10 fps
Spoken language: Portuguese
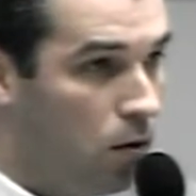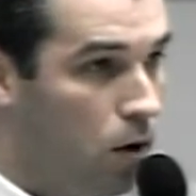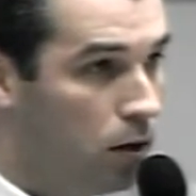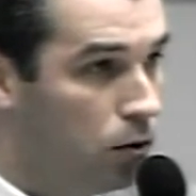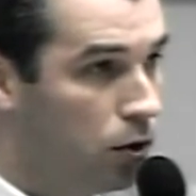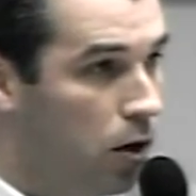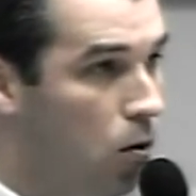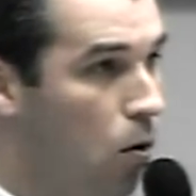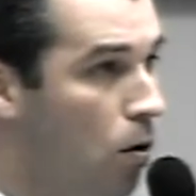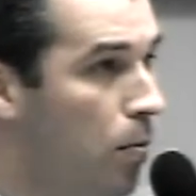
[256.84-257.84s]
Quando
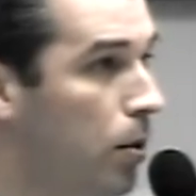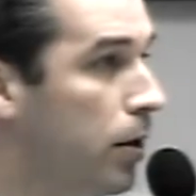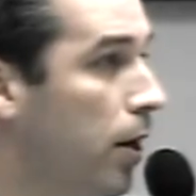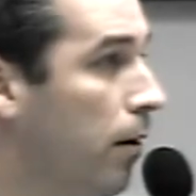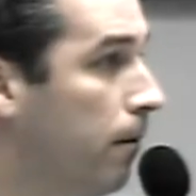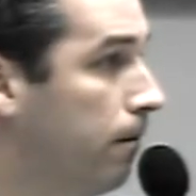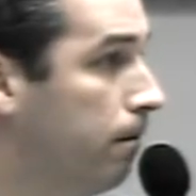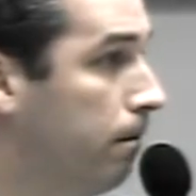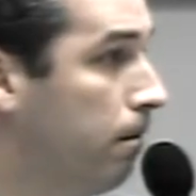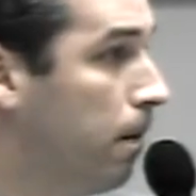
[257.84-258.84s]
chegou no poder,
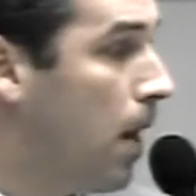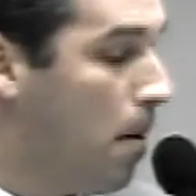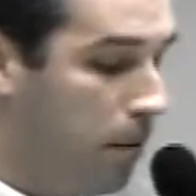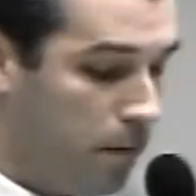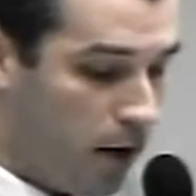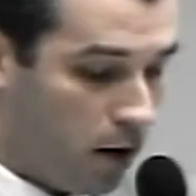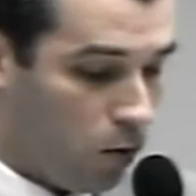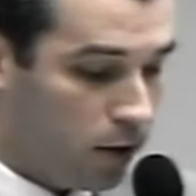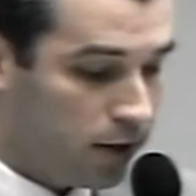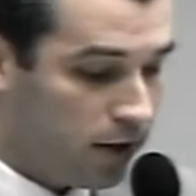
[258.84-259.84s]
a primeira
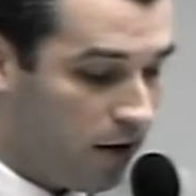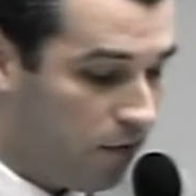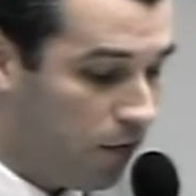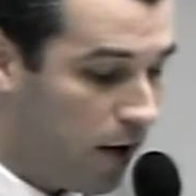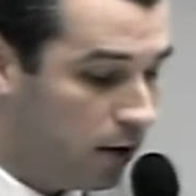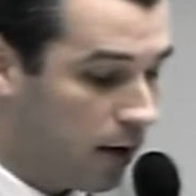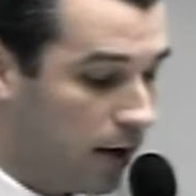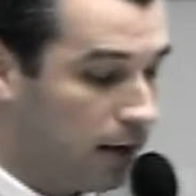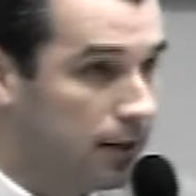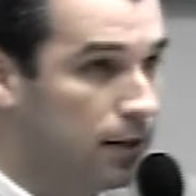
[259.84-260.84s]
coisa que é feita é
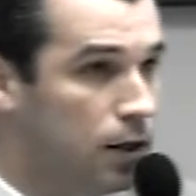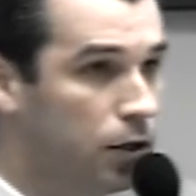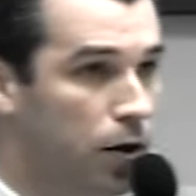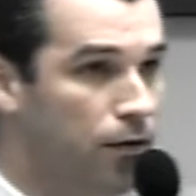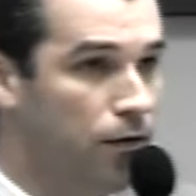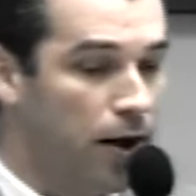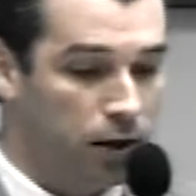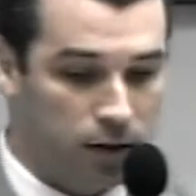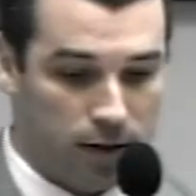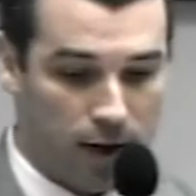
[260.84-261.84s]
que a City, ao
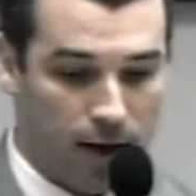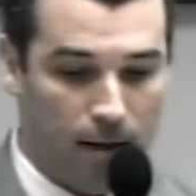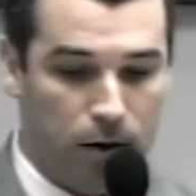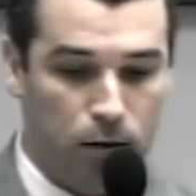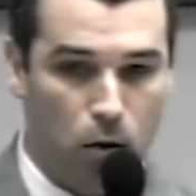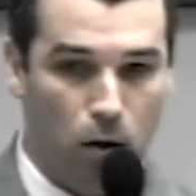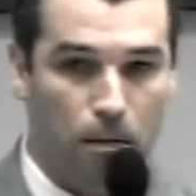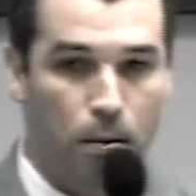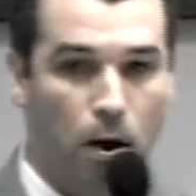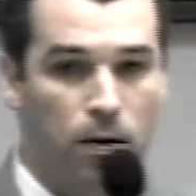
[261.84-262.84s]
invés de ter quebra de
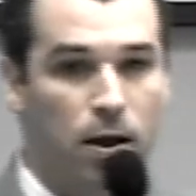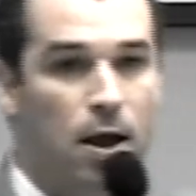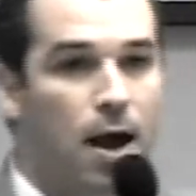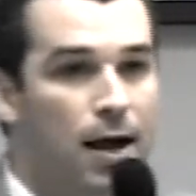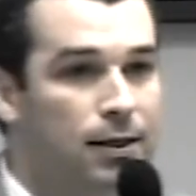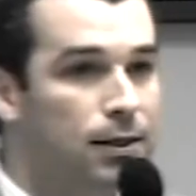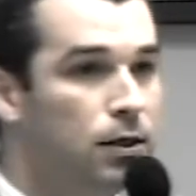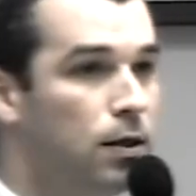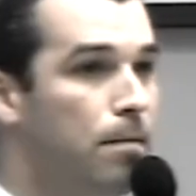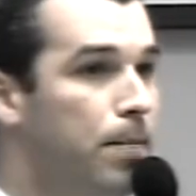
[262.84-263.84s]
monopólio, a
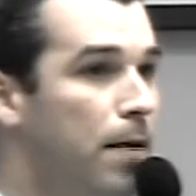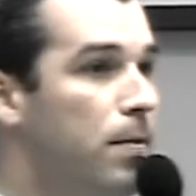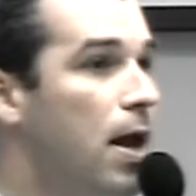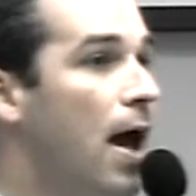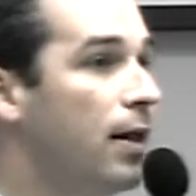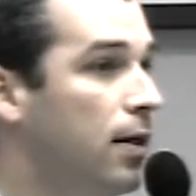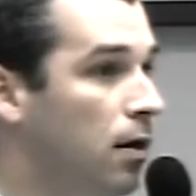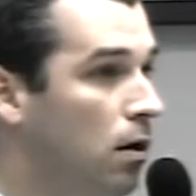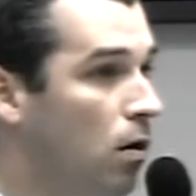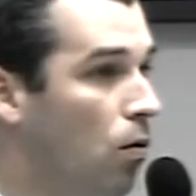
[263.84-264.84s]
City é
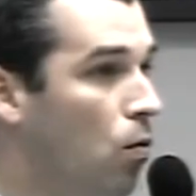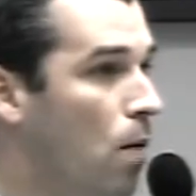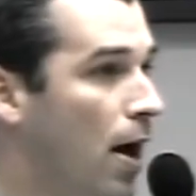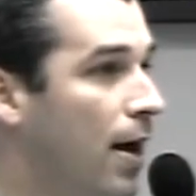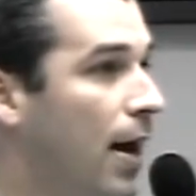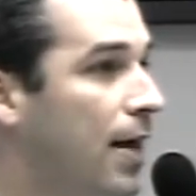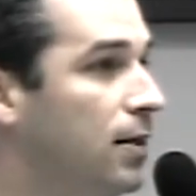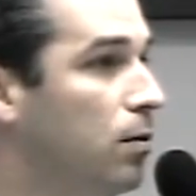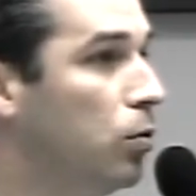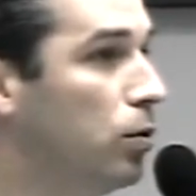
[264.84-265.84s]
premiada com um
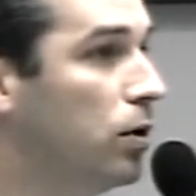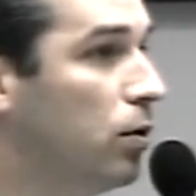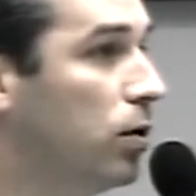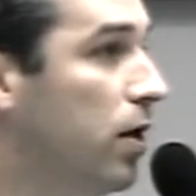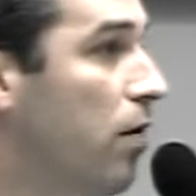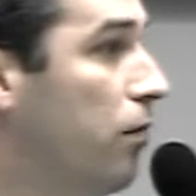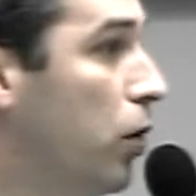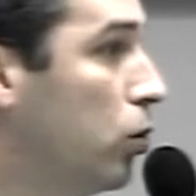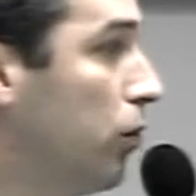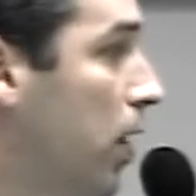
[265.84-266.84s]
acréscimo nos seus
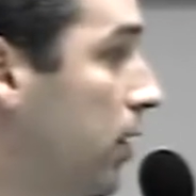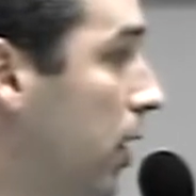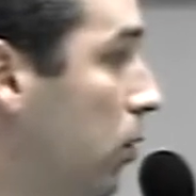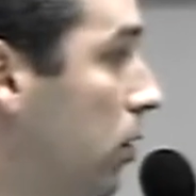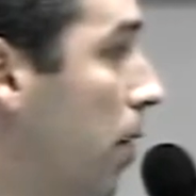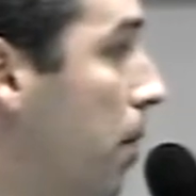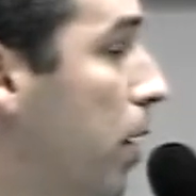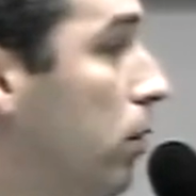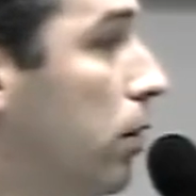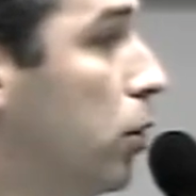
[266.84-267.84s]
serviços, fazendo
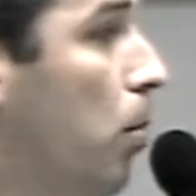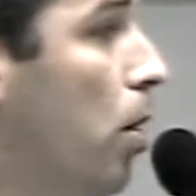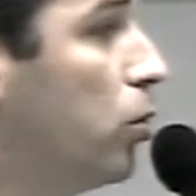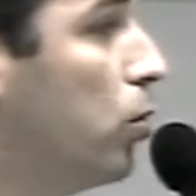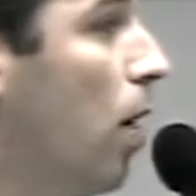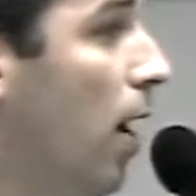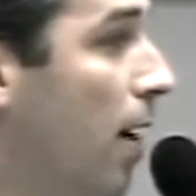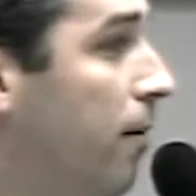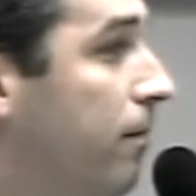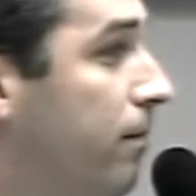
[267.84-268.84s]
também o transporte
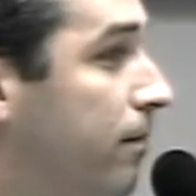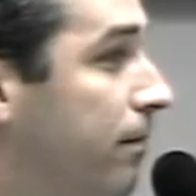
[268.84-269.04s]
escolar.